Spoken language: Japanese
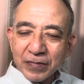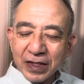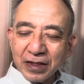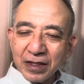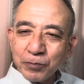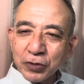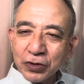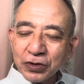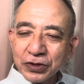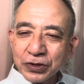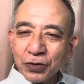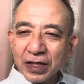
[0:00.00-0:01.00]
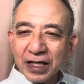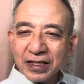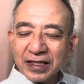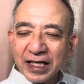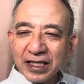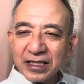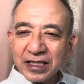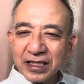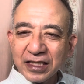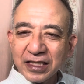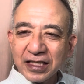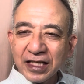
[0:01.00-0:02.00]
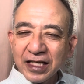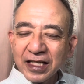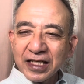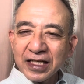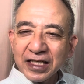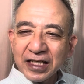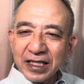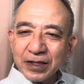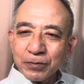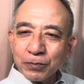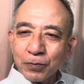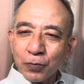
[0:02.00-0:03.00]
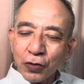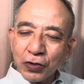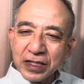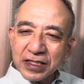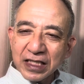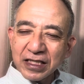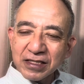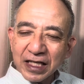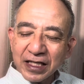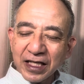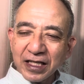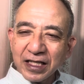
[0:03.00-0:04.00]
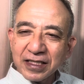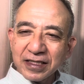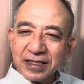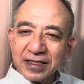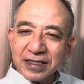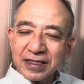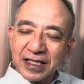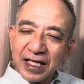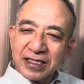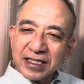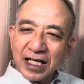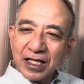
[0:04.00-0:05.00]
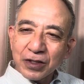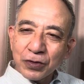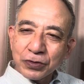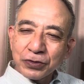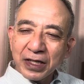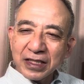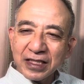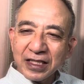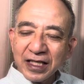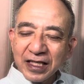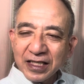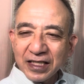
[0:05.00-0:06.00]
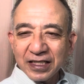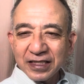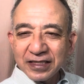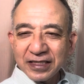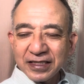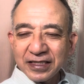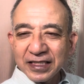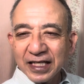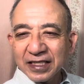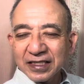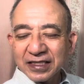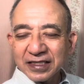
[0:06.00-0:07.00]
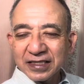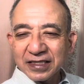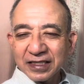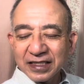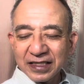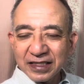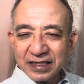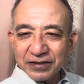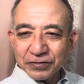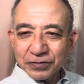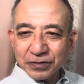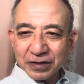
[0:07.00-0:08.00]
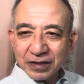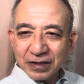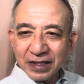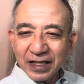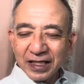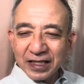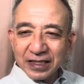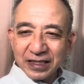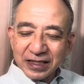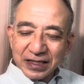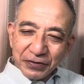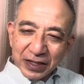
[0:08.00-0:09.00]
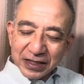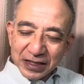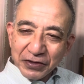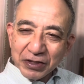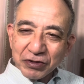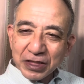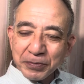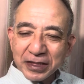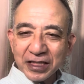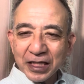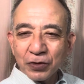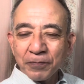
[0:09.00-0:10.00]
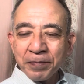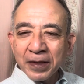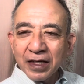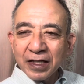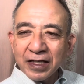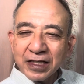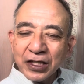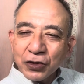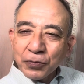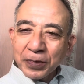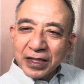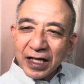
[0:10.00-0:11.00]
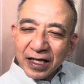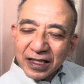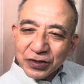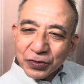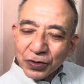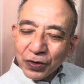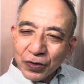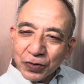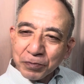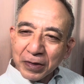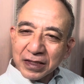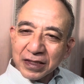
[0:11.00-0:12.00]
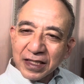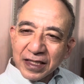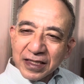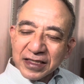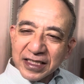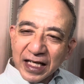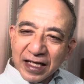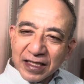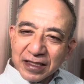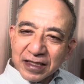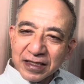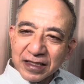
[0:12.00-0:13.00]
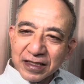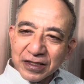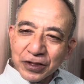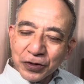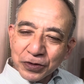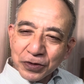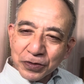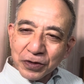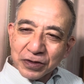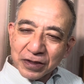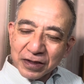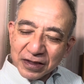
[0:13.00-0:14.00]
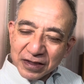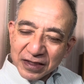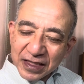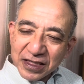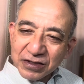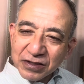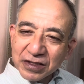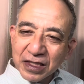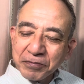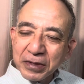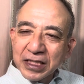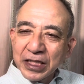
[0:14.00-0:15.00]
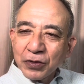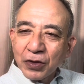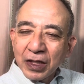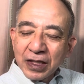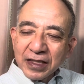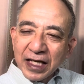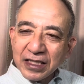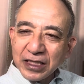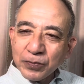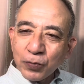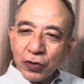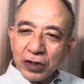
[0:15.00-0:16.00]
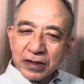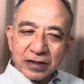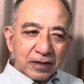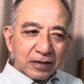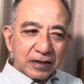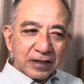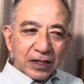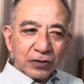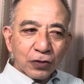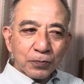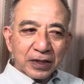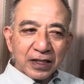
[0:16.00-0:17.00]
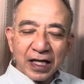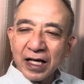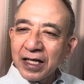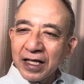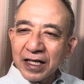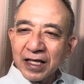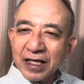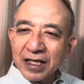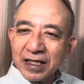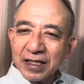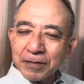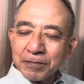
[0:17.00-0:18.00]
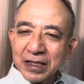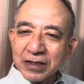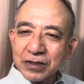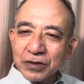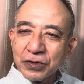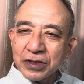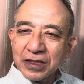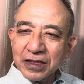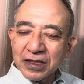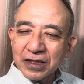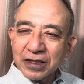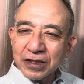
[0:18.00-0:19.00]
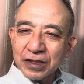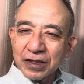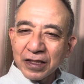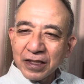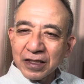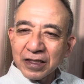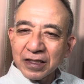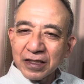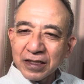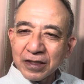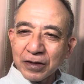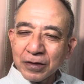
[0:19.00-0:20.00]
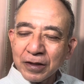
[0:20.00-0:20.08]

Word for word: えー、元陸将から第2、えー、防衛戦ですかね、えー、第1が6割、えー、2が、えー、2割、2割と言いましたけど、えー、結構また、その、まあ、時間、ちょくちょくと前進進めますけど、第2防衛戦をまた、あまあ、少し、えー、